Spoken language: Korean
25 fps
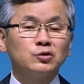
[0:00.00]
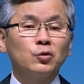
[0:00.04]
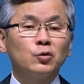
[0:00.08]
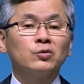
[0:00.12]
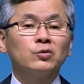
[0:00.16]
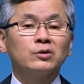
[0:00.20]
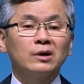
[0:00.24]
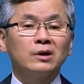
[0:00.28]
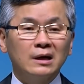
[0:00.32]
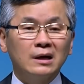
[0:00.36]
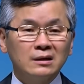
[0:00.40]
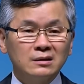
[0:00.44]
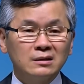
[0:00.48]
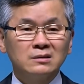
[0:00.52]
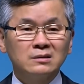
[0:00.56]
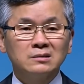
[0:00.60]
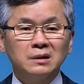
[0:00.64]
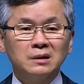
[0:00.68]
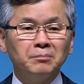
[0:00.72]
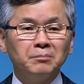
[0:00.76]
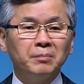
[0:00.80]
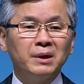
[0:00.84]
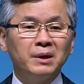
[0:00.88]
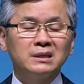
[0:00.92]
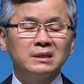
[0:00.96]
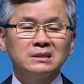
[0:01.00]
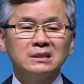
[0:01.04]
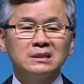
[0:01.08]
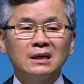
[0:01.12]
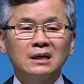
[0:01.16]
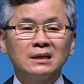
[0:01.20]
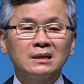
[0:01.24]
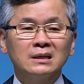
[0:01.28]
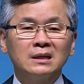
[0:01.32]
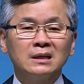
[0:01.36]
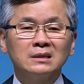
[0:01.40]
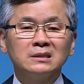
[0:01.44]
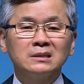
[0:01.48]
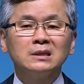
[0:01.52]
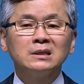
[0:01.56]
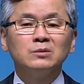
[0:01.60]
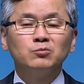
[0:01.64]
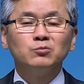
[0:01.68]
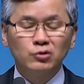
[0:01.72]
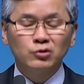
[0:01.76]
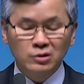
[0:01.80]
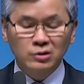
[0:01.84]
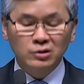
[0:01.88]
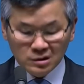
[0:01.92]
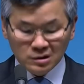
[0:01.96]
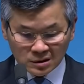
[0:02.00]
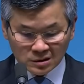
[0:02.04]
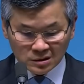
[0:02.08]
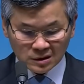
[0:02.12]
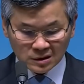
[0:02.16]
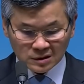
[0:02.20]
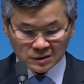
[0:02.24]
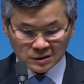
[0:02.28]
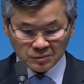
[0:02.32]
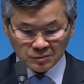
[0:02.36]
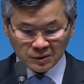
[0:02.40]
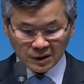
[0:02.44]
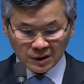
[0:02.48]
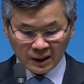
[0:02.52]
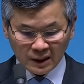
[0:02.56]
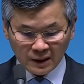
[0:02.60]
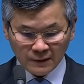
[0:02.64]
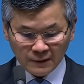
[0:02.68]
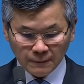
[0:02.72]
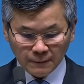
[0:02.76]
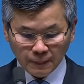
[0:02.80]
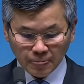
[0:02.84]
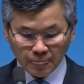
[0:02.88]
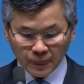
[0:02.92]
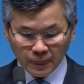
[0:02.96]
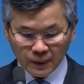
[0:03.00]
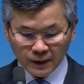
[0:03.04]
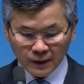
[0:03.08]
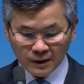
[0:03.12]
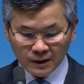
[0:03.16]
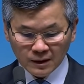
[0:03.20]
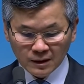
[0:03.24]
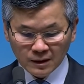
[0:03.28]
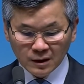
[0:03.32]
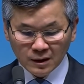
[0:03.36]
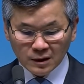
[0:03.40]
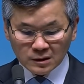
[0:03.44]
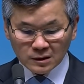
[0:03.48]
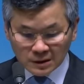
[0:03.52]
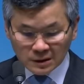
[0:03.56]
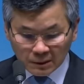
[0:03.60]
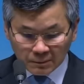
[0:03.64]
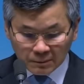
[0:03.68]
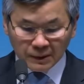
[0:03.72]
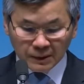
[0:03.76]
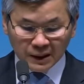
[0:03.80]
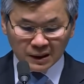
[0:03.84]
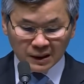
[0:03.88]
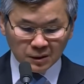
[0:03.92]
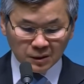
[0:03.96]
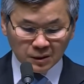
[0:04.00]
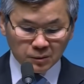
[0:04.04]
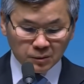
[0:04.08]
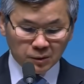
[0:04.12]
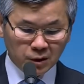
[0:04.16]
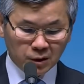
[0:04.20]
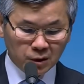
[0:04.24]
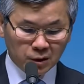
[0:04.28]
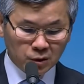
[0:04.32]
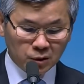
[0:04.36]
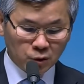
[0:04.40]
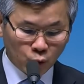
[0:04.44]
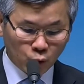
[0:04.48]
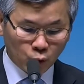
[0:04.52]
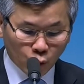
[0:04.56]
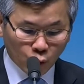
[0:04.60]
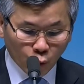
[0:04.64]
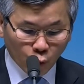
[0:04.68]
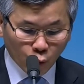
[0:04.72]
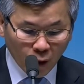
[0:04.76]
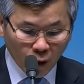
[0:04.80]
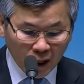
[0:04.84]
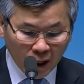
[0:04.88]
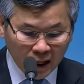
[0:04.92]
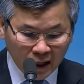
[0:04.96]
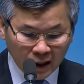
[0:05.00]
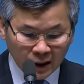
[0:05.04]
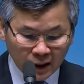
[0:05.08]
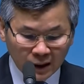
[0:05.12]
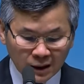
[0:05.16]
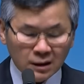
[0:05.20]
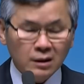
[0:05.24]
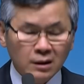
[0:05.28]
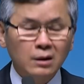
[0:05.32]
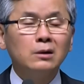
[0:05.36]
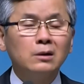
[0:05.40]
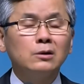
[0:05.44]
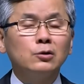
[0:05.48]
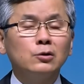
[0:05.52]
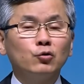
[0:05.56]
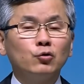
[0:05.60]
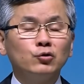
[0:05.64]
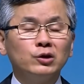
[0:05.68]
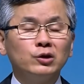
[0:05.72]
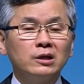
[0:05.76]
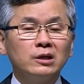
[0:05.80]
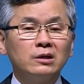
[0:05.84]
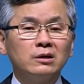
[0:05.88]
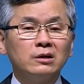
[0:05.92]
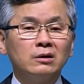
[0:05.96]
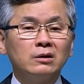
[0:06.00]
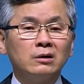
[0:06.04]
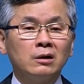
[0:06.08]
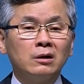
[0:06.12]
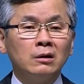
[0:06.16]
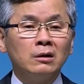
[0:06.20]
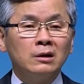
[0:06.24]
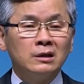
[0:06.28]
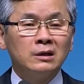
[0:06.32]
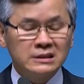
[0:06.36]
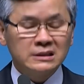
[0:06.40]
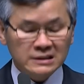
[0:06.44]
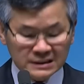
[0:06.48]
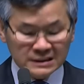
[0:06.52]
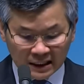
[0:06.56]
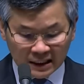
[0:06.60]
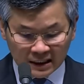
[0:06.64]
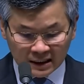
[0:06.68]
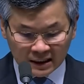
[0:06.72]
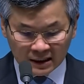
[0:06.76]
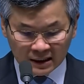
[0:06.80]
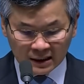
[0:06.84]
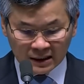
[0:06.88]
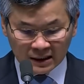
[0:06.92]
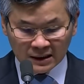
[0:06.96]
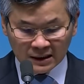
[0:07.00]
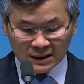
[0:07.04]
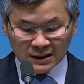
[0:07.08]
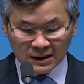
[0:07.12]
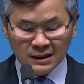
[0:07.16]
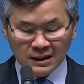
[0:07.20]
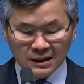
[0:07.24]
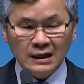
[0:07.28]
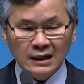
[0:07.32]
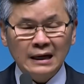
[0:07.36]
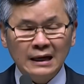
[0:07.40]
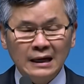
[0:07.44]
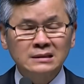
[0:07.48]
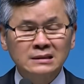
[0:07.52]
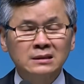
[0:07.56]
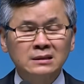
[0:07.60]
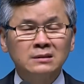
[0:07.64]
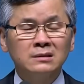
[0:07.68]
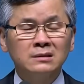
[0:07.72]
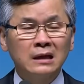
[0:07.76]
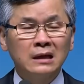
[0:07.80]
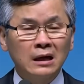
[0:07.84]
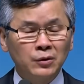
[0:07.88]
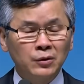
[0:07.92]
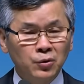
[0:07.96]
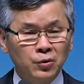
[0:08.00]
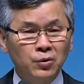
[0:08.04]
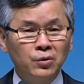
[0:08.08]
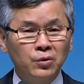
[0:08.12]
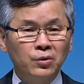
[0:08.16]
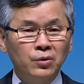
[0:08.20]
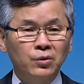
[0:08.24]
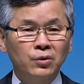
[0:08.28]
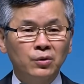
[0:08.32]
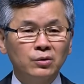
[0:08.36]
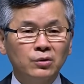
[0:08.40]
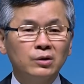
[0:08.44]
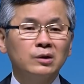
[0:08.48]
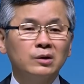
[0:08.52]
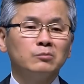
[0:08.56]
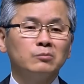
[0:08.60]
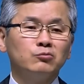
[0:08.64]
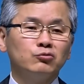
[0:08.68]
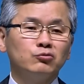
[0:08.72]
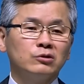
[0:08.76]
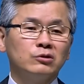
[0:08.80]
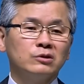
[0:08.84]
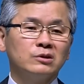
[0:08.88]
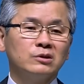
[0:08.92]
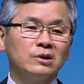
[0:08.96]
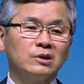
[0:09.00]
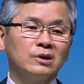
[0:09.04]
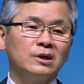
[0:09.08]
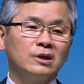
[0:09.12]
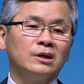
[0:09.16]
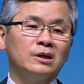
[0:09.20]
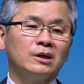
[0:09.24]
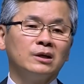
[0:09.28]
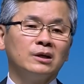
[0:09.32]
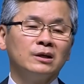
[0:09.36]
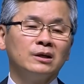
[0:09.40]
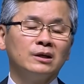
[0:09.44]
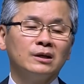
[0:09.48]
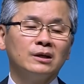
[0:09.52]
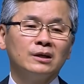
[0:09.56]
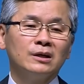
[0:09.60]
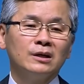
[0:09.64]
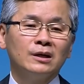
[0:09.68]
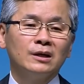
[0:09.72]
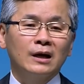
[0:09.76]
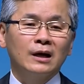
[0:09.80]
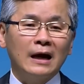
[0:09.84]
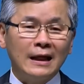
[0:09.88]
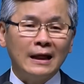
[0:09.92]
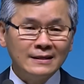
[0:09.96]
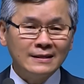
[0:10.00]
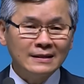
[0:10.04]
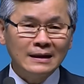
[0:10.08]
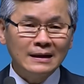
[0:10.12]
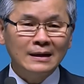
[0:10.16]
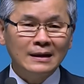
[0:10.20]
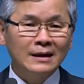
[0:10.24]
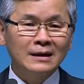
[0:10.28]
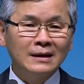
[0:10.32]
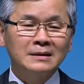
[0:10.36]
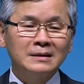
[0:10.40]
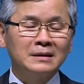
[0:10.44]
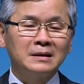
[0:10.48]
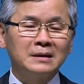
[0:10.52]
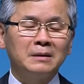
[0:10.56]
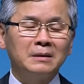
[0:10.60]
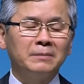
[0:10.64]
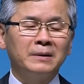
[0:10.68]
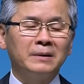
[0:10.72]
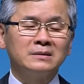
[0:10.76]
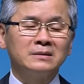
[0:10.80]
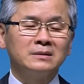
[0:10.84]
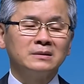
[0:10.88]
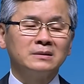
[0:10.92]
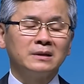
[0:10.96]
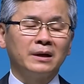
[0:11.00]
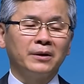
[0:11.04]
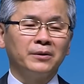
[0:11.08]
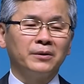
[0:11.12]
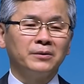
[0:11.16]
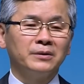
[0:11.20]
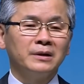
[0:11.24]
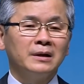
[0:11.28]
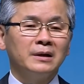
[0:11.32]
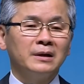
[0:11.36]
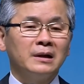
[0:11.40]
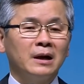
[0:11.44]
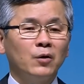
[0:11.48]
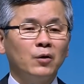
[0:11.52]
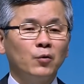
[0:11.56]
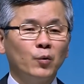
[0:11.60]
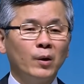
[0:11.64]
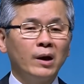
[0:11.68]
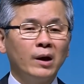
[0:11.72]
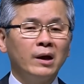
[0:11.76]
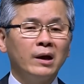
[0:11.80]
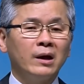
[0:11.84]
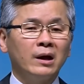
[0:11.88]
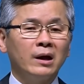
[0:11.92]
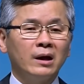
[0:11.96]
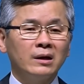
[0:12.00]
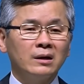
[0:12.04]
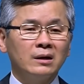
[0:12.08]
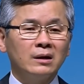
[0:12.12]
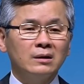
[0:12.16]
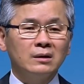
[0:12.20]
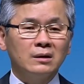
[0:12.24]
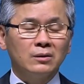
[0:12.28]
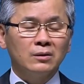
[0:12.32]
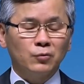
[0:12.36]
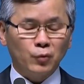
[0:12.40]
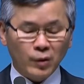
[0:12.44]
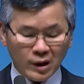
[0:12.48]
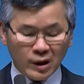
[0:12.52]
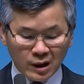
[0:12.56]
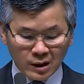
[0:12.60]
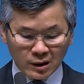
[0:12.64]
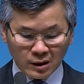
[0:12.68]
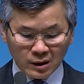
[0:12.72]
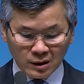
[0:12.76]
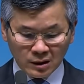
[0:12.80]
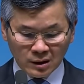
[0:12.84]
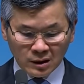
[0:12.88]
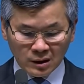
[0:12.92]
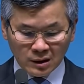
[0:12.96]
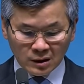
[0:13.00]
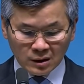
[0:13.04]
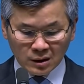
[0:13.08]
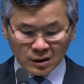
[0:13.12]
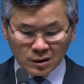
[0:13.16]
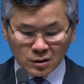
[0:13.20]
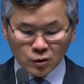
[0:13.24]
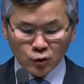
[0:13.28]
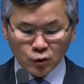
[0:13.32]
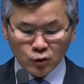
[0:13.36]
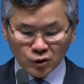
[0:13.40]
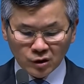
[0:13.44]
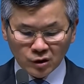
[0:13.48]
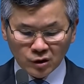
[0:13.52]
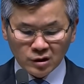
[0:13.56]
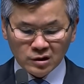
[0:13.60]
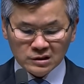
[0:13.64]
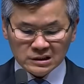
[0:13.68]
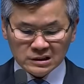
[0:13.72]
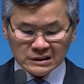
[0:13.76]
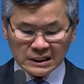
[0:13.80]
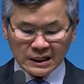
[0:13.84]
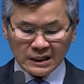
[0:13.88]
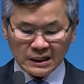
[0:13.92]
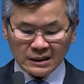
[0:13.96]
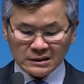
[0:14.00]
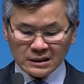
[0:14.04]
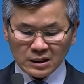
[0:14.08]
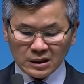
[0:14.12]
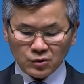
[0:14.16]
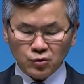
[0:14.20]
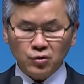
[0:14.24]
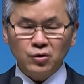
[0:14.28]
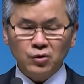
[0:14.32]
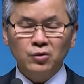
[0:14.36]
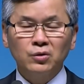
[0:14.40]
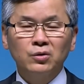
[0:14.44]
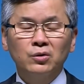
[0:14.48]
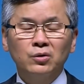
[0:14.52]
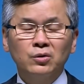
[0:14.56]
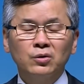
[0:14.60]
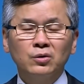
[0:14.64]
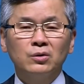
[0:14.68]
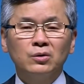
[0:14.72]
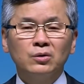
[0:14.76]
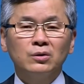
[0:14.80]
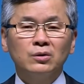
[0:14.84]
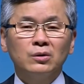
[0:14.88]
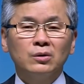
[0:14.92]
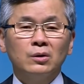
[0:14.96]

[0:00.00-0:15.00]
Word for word: 그 존경하는 선배 기자한테 질문을 던졌습니다. 선배님은 왜 언론 일을 시작하셨나요? 그렇게 물었더니 간단하게 대답하더래요. 아, 왜, 왜 언론 일을 시작했냐고?